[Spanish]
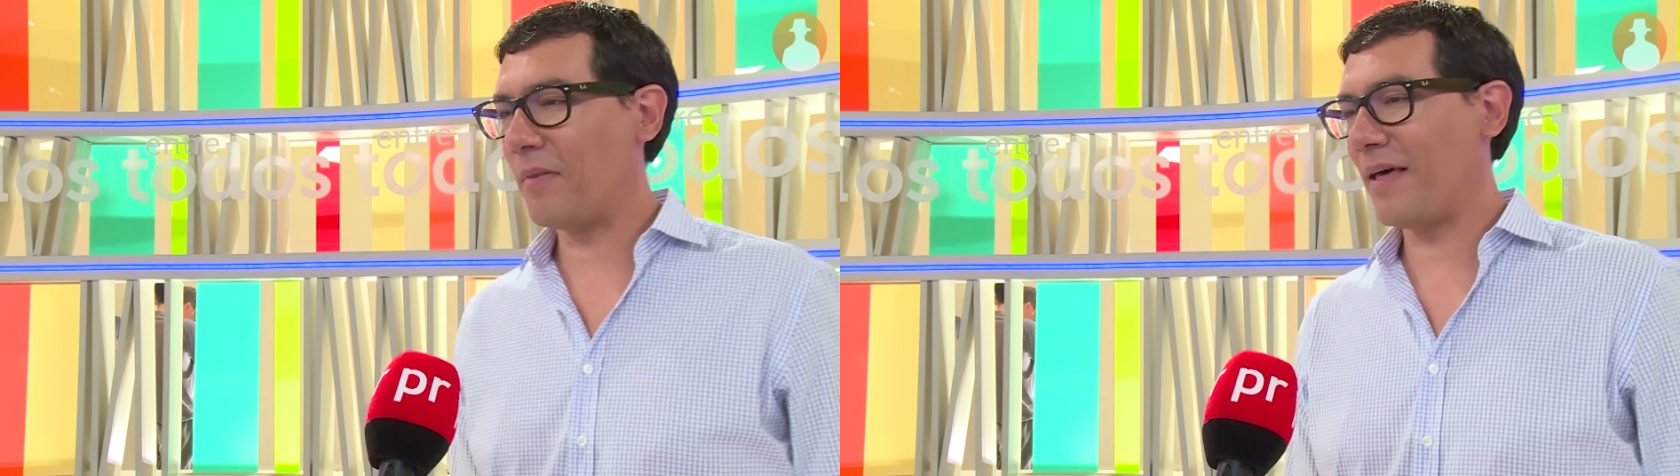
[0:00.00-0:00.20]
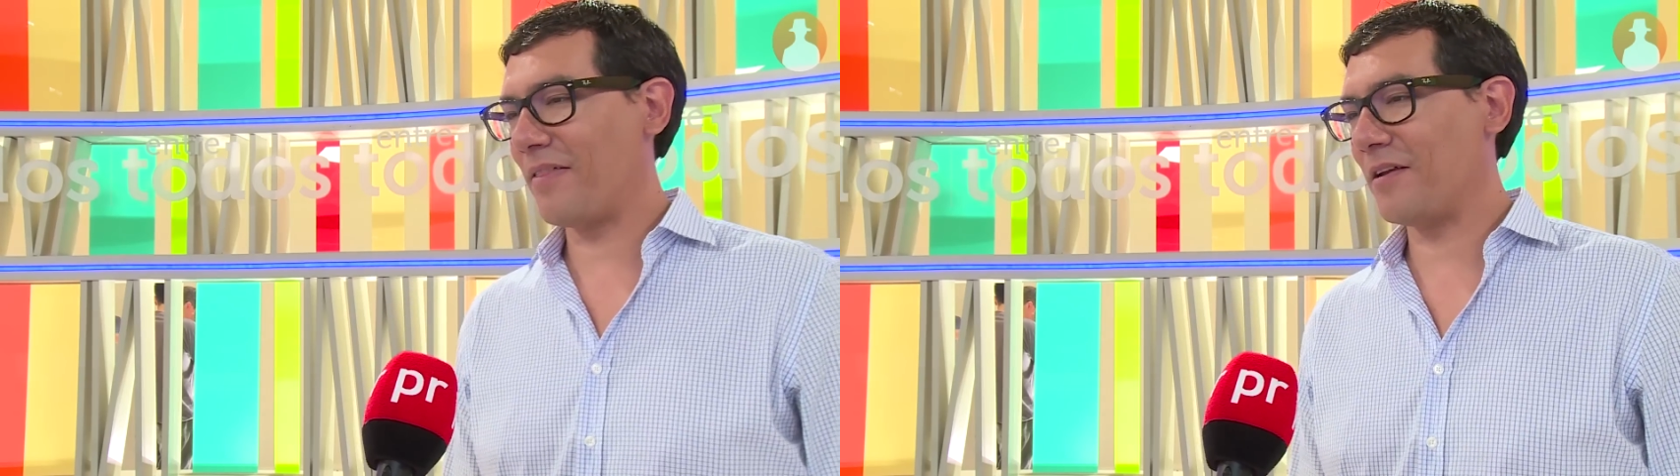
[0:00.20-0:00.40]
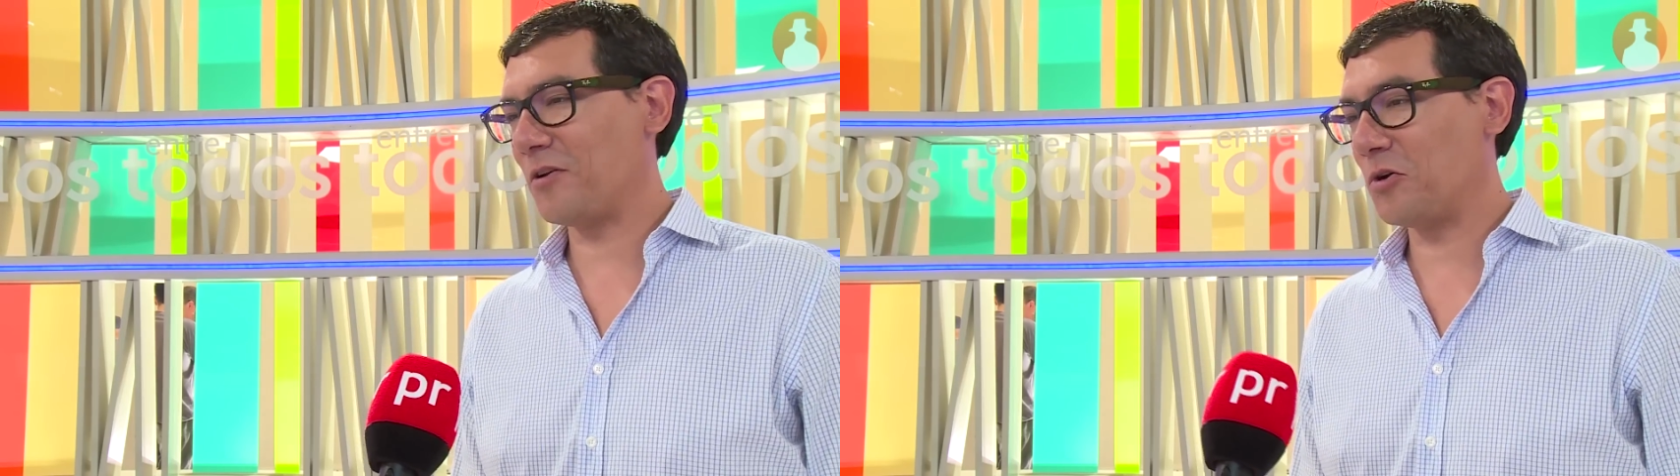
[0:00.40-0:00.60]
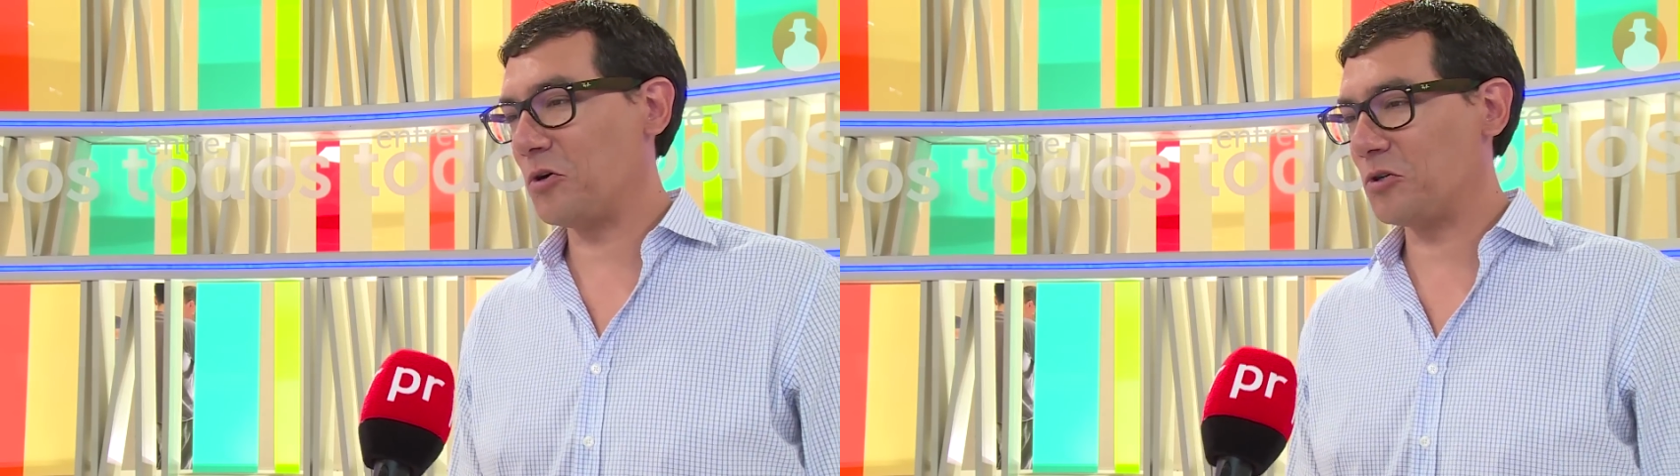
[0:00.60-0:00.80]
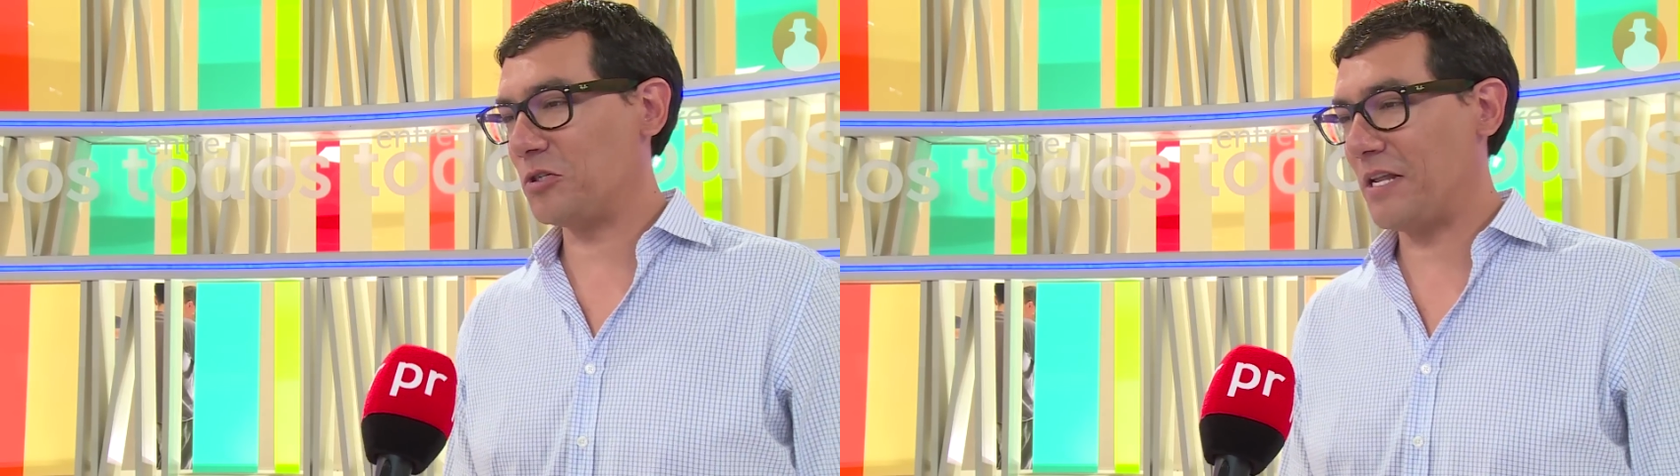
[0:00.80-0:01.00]

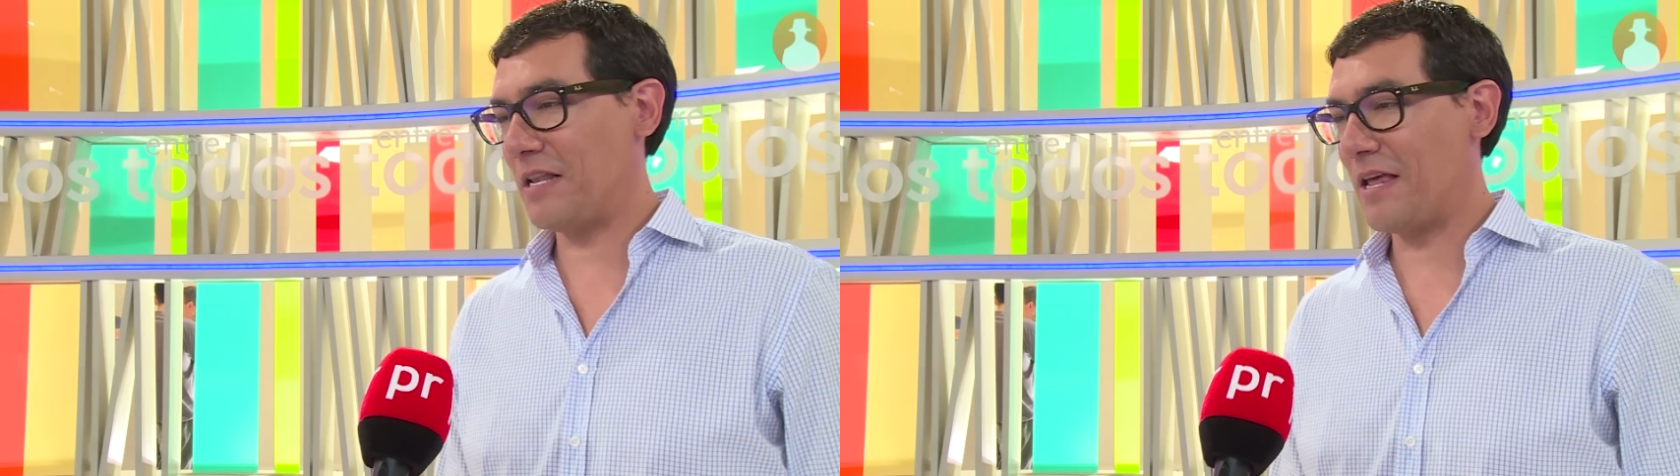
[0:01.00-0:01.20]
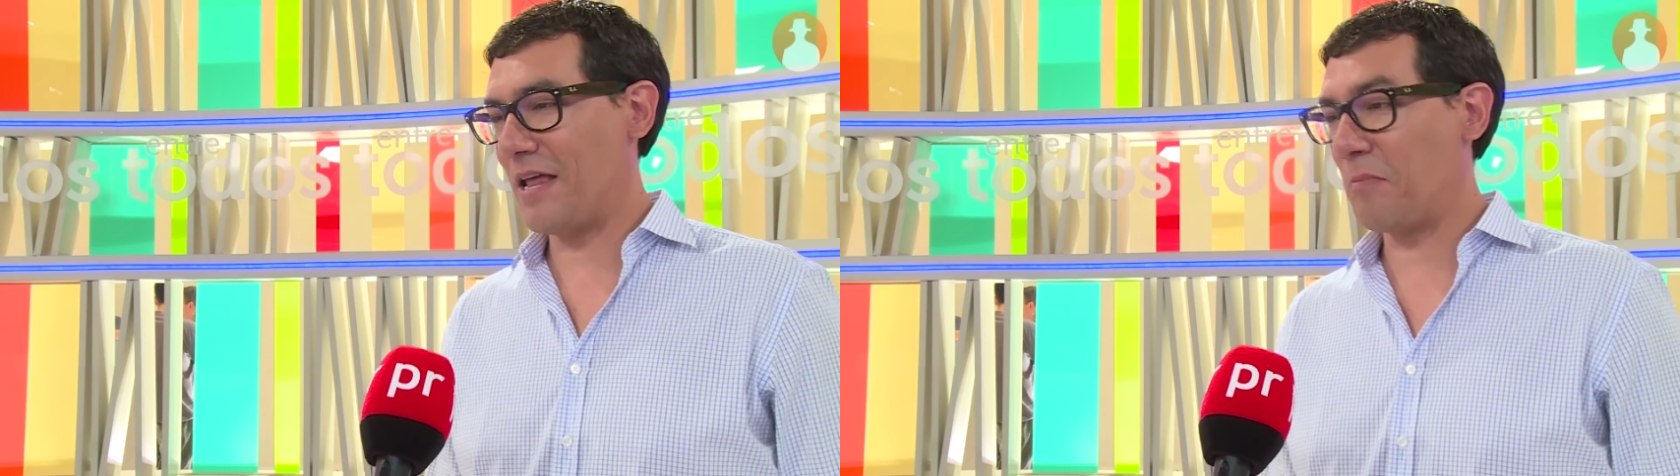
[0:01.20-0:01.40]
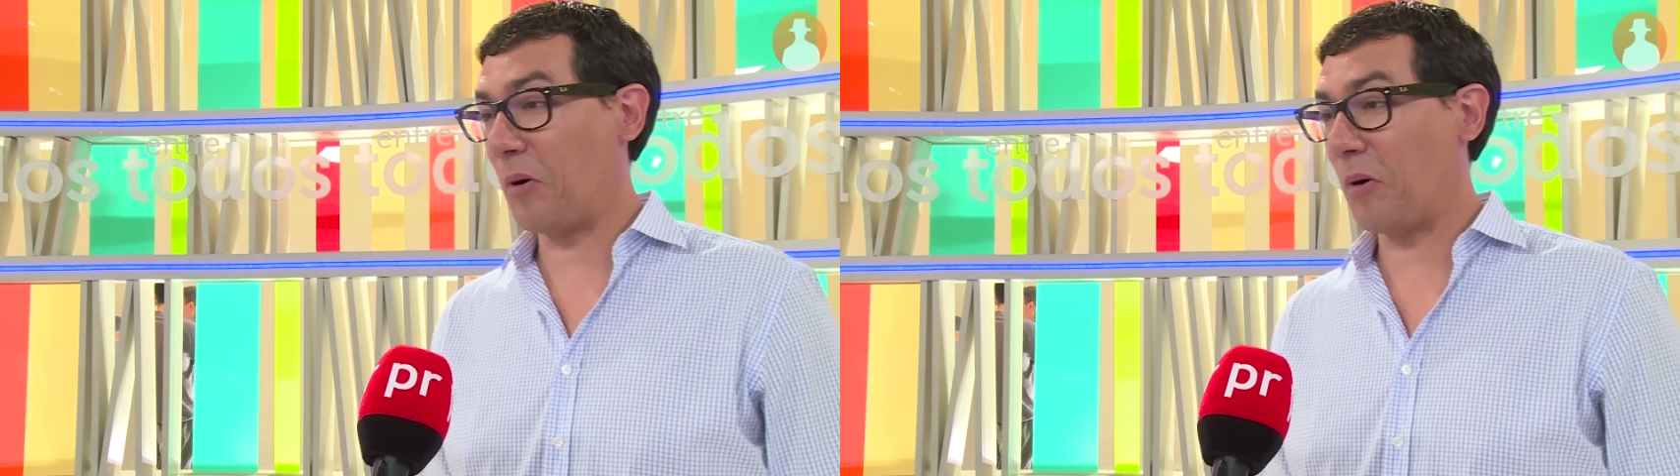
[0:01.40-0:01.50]
hacernos el